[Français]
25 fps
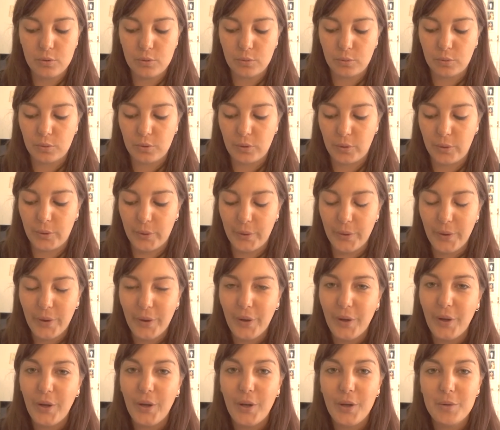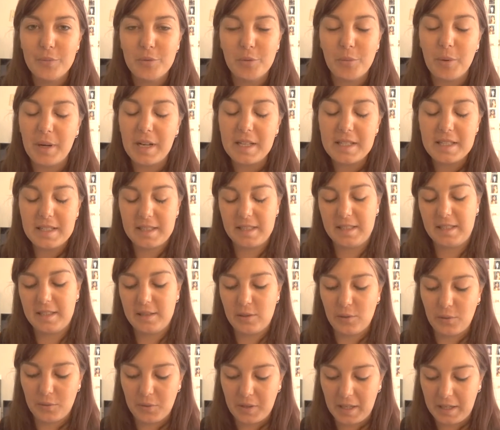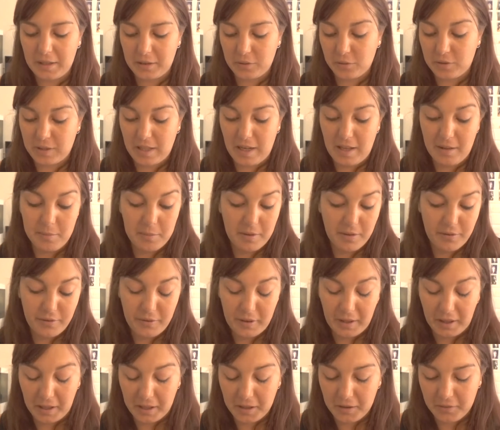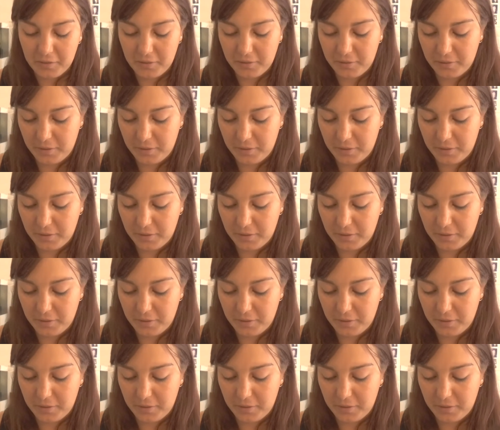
Donc, euh, pour moi, il est schizophrène. Donc, ça n'a bien fait rien.